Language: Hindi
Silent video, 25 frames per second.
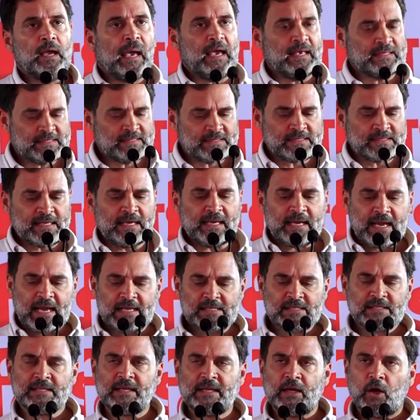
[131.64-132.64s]
एससी
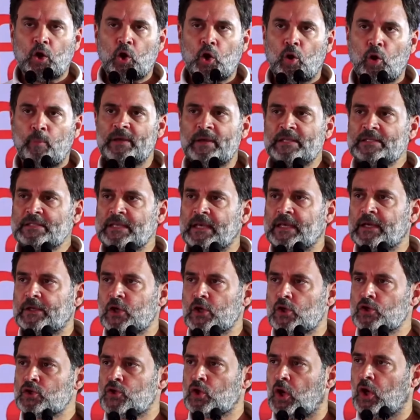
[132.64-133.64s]
एसटी और ओबीसी की
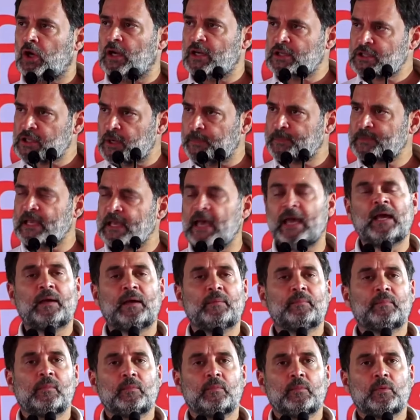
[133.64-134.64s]
जो स्कॉलरशिप्स हैं
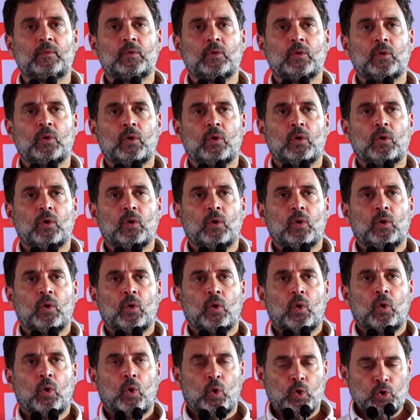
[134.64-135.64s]

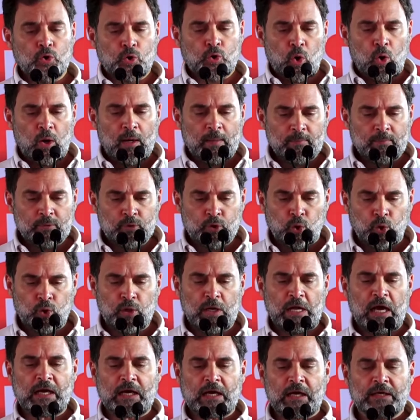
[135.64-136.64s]
उनको हम
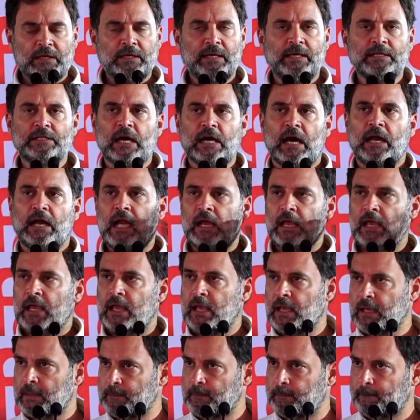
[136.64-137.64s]
दुगना करने जा रहे
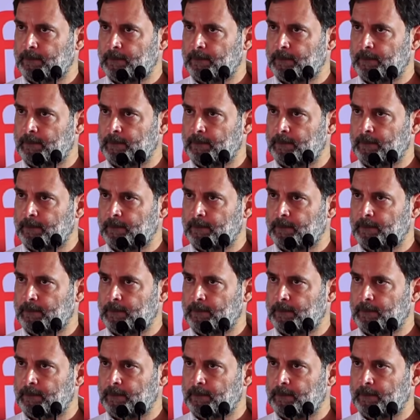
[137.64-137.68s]
हैं